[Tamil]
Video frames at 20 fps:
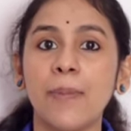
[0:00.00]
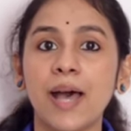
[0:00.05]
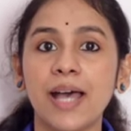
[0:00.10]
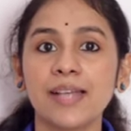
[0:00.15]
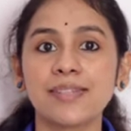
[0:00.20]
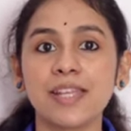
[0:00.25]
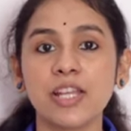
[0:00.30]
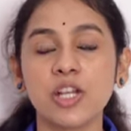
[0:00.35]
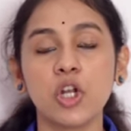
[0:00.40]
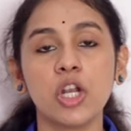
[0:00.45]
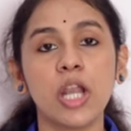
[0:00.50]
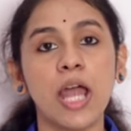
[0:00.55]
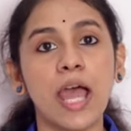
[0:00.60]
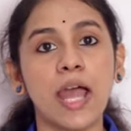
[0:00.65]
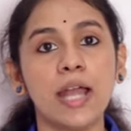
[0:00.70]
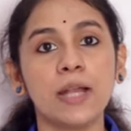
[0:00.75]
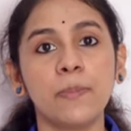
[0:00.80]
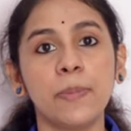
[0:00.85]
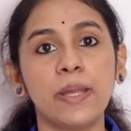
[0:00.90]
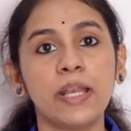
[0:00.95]
பேஸ்கெட்குள்ளே
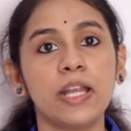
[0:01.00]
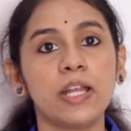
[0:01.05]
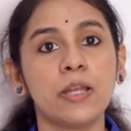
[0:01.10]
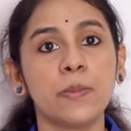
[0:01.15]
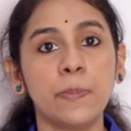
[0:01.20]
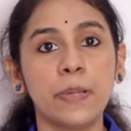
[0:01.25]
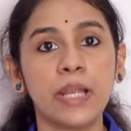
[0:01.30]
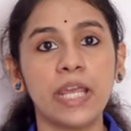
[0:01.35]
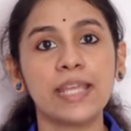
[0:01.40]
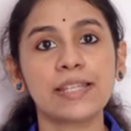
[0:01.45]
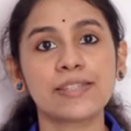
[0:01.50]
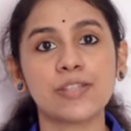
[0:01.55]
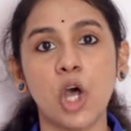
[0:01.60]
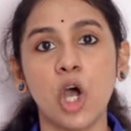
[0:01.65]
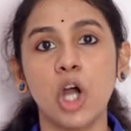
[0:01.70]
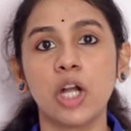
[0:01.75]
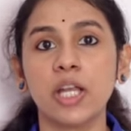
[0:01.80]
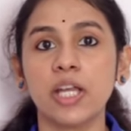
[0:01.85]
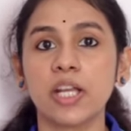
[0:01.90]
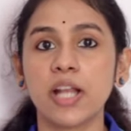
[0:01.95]
ஆட் பண்ணிவிட்டு பிளேஸ்
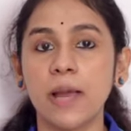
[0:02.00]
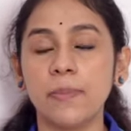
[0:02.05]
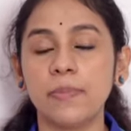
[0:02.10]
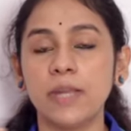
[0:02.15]
ஆர்டர்